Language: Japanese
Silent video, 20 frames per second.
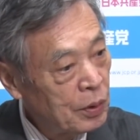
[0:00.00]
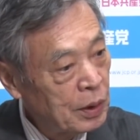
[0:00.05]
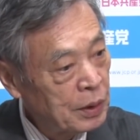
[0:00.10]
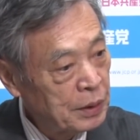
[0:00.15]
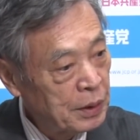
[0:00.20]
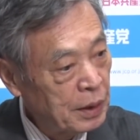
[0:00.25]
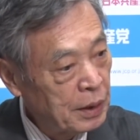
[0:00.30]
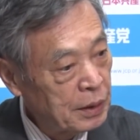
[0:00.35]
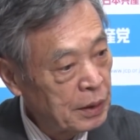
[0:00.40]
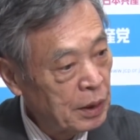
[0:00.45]

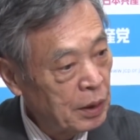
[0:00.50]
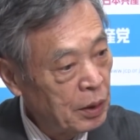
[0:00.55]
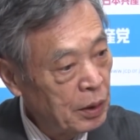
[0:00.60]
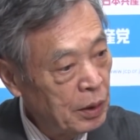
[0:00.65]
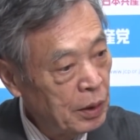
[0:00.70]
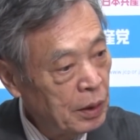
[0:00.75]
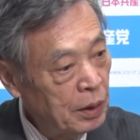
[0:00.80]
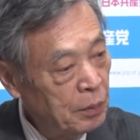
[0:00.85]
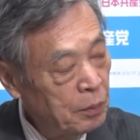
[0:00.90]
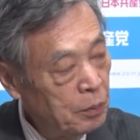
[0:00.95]

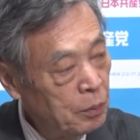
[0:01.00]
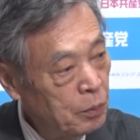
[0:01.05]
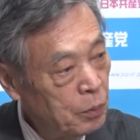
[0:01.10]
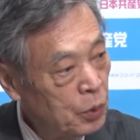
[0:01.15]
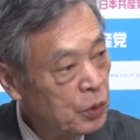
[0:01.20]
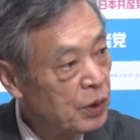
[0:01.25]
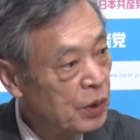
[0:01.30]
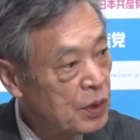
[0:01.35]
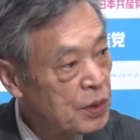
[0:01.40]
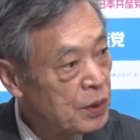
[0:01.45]
方々
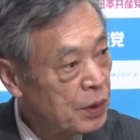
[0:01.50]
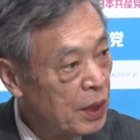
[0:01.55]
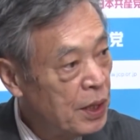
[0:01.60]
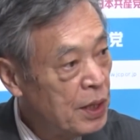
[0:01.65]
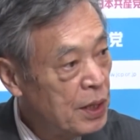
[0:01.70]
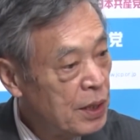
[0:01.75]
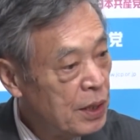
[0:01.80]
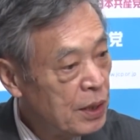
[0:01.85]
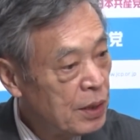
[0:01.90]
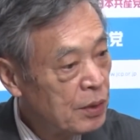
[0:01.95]
もですね
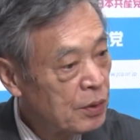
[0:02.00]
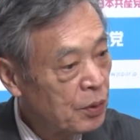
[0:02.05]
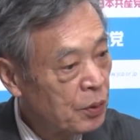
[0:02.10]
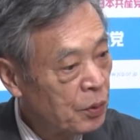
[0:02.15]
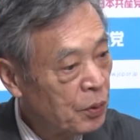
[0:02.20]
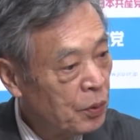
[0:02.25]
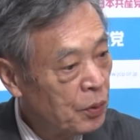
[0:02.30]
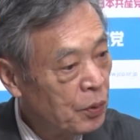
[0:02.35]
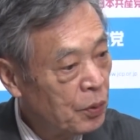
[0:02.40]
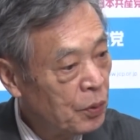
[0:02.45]
そ
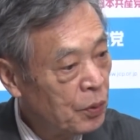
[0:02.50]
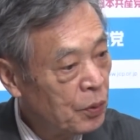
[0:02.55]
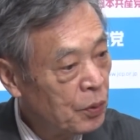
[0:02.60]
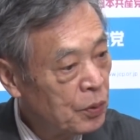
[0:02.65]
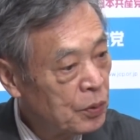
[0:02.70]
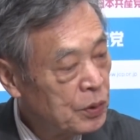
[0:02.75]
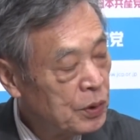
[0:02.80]
の